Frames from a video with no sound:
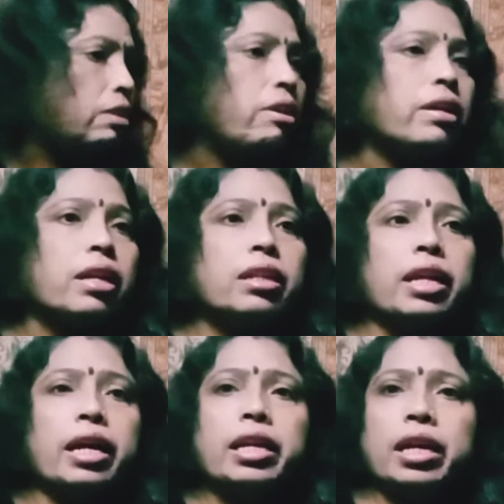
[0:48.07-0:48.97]
যেন একটা
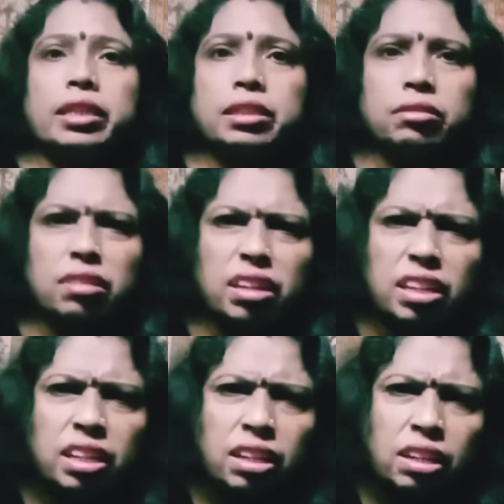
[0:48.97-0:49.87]
দেখা যাচ্ছে ওখানে
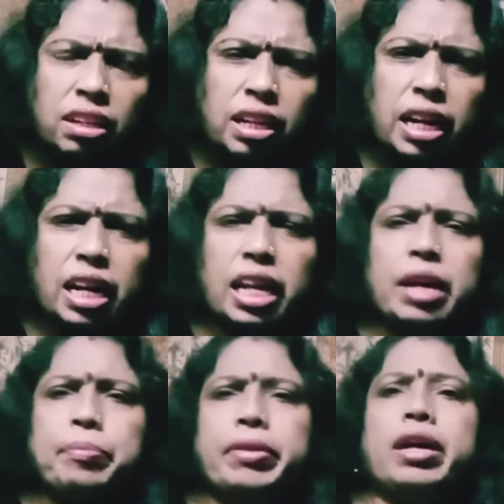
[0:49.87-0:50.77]

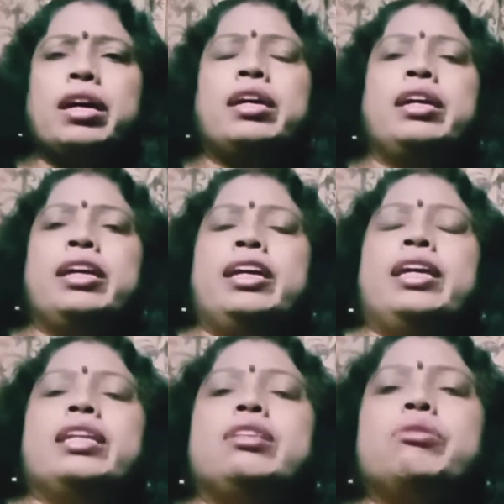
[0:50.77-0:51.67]
ক্লিপটা
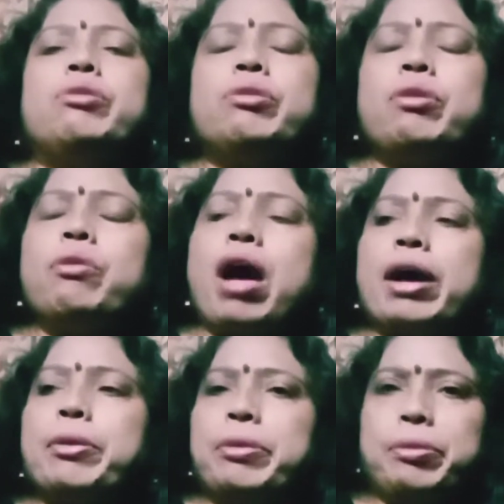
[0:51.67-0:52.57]
তো ও
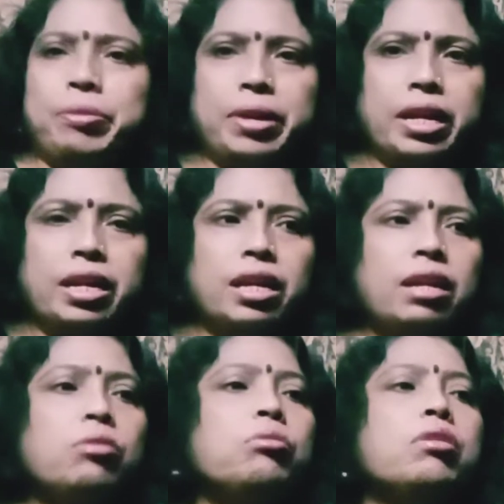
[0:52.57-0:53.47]
এখনও ওঠেনি
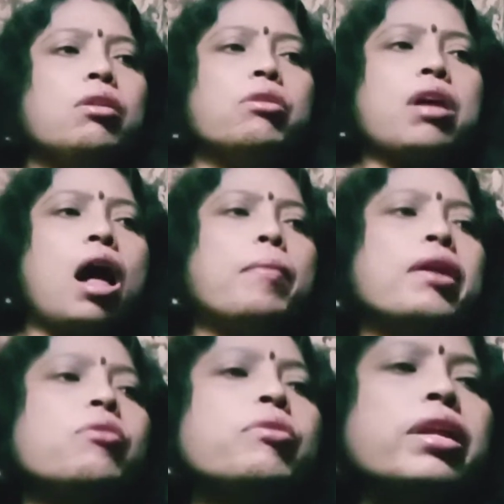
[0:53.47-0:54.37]
উঠলে ওর খাবার
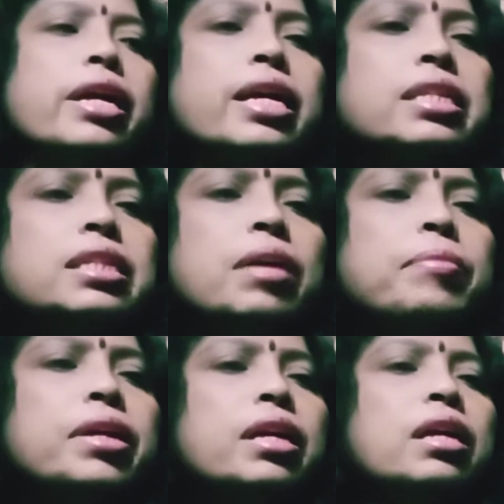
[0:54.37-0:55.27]
করে রেখেছি
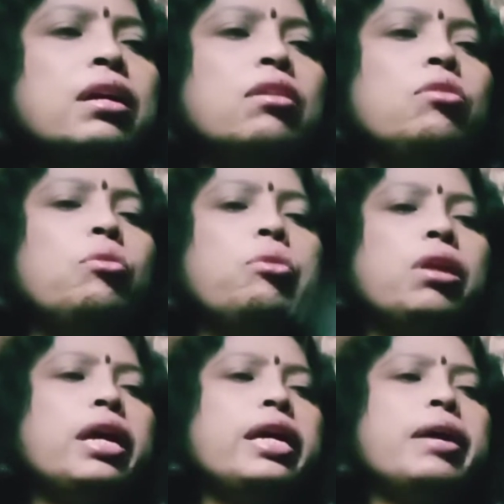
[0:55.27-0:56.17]
আমি
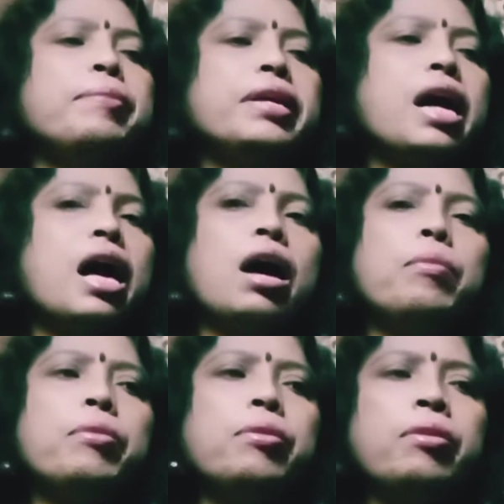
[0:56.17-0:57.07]
উঠলেই আমি
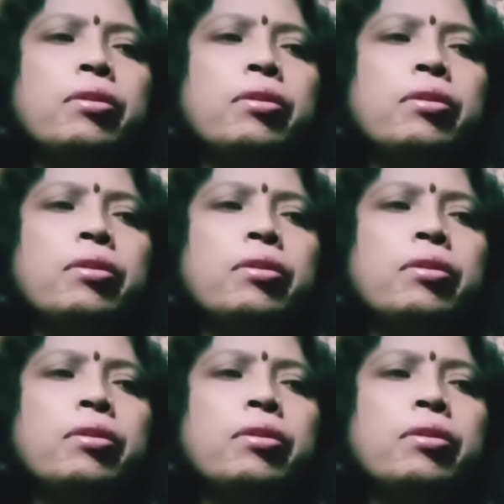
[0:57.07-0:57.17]
খাওয়াবো